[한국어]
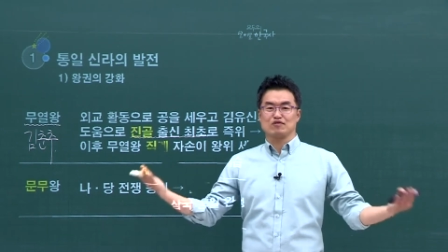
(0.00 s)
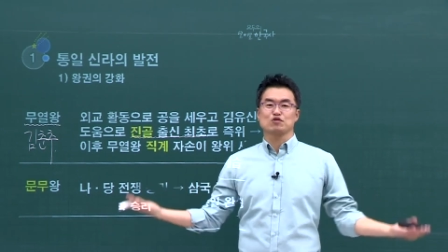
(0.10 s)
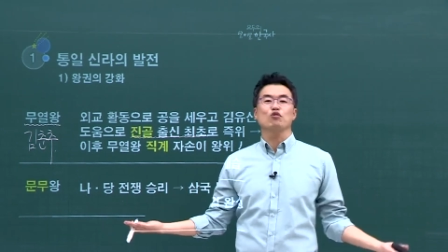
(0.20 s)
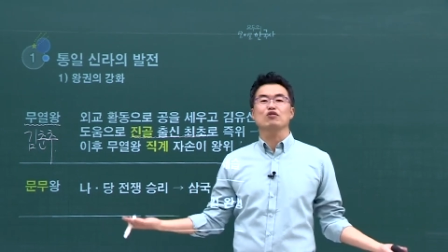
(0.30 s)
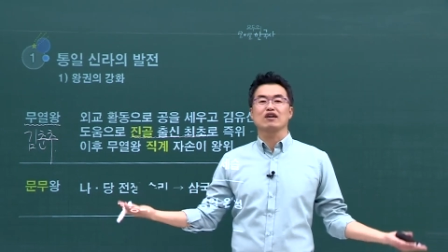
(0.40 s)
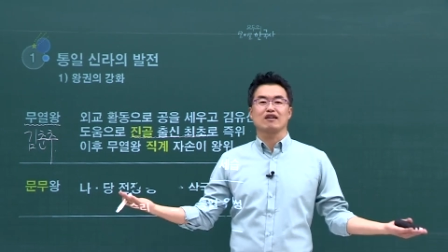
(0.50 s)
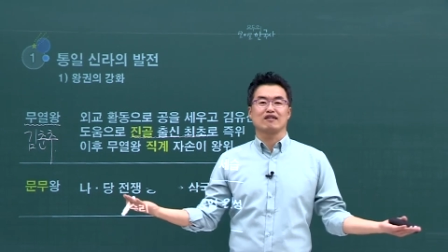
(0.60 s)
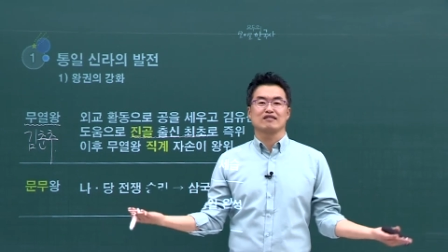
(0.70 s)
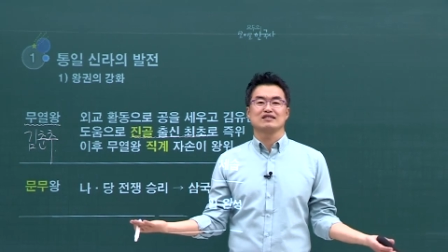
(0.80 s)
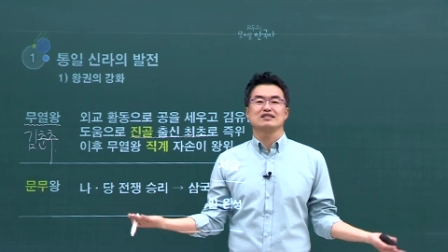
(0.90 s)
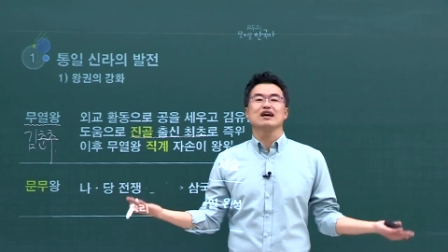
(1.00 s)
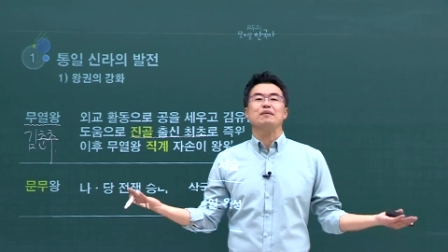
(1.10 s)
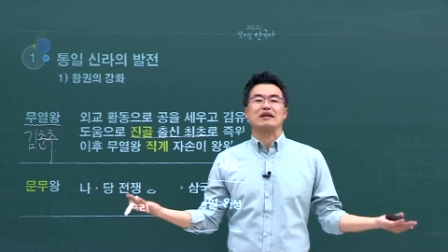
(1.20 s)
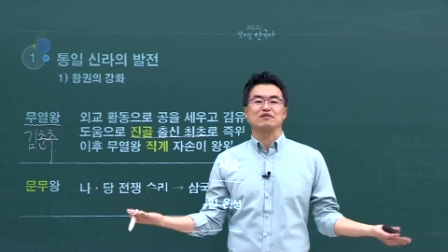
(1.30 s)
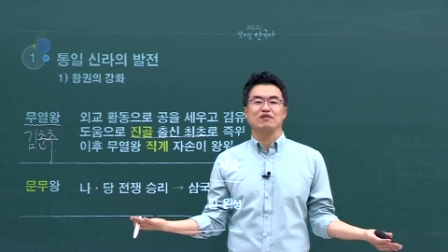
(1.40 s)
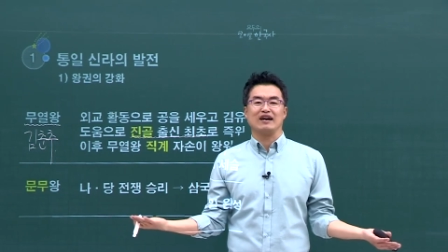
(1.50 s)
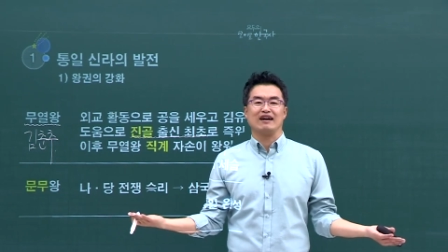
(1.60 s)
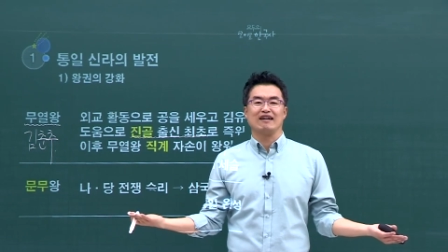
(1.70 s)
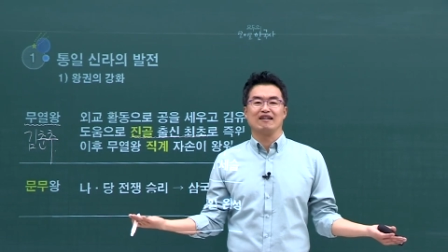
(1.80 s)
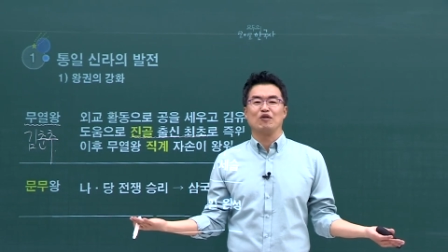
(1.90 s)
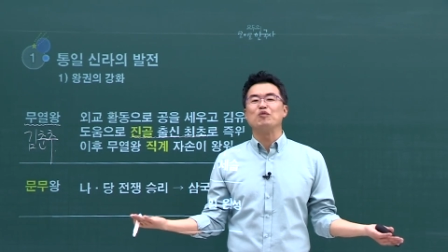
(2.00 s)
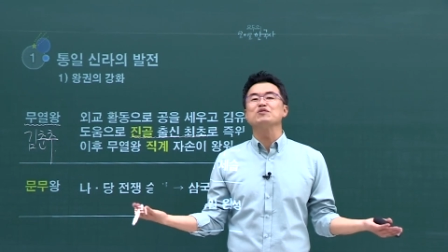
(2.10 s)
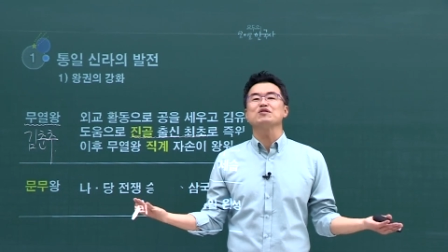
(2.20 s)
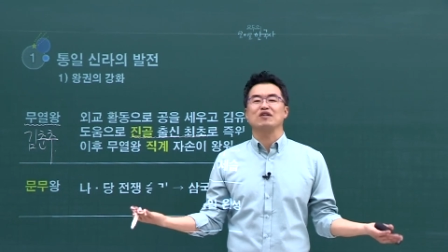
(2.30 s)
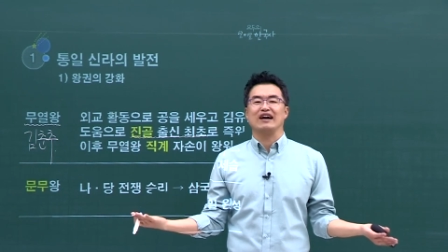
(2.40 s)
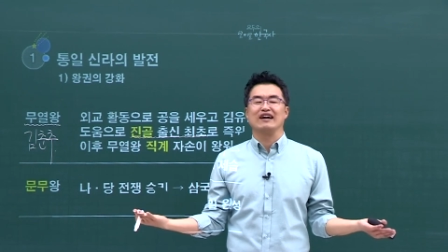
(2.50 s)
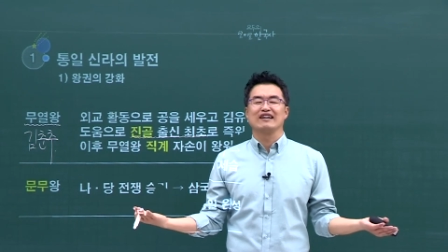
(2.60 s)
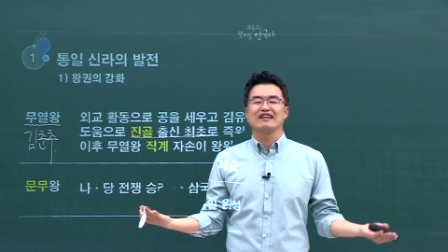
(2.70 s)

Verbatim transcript: 성골에 씨가 마른 거야. 없는 거야.